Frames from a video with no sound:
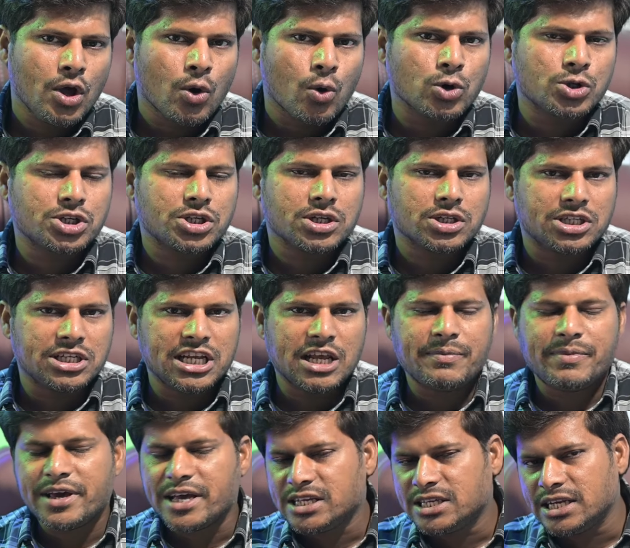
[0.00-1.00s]
कुछ चीज़ें
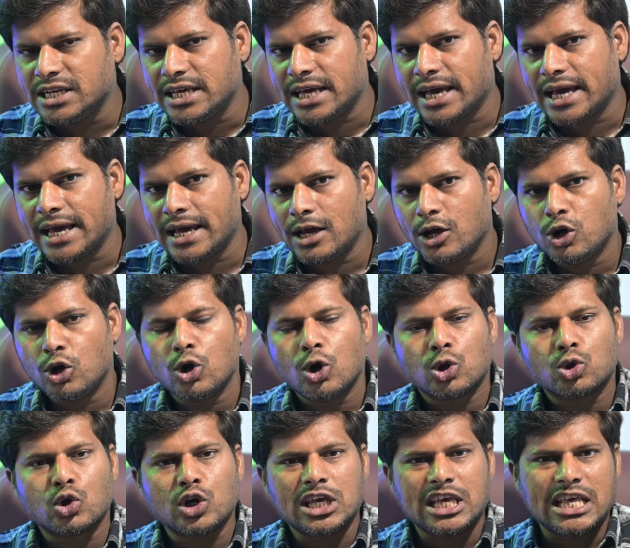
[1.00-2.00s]
भेजनी है
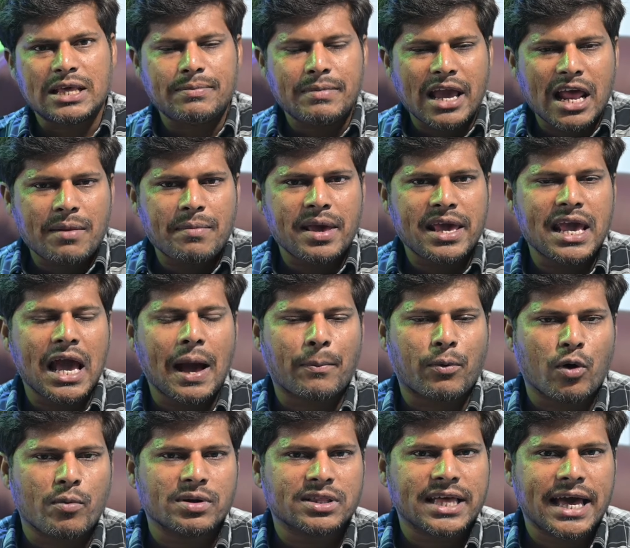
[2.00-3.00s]
तो ईमेल में ही
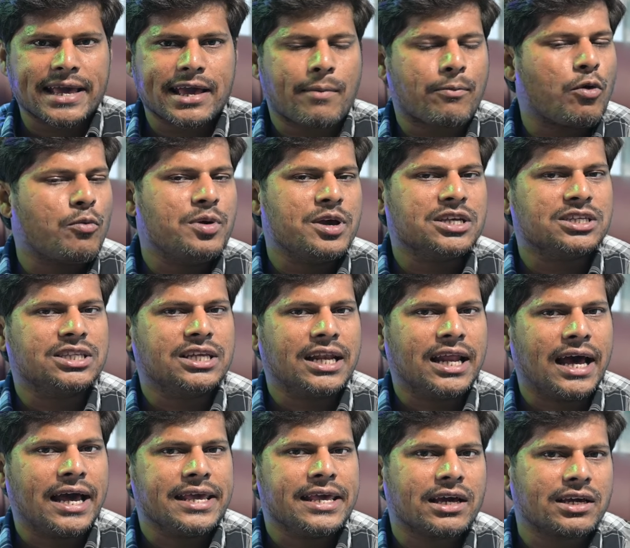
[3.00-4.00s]
आपको बताएंगे आपको भेज देना
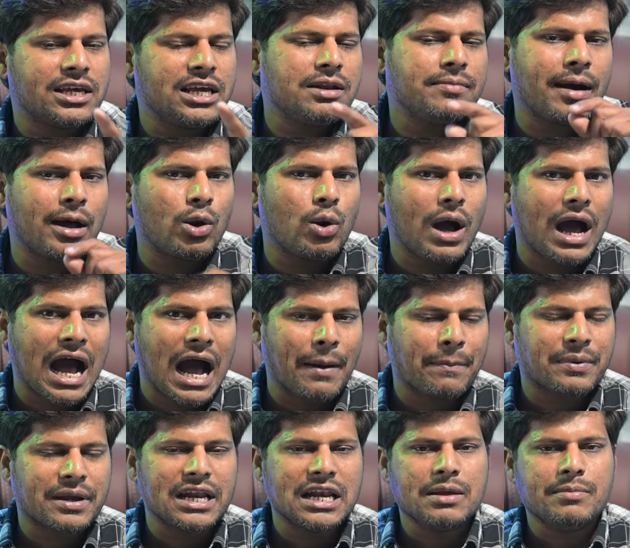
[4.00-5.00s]
है यकीन मानो
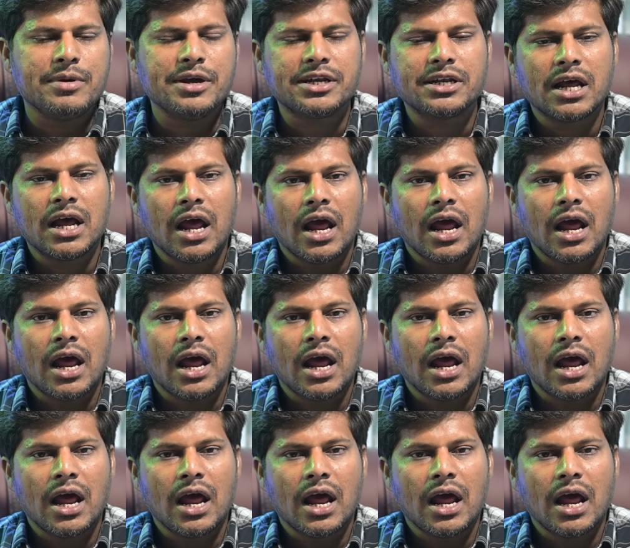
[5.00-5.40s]
आपकी लिमिट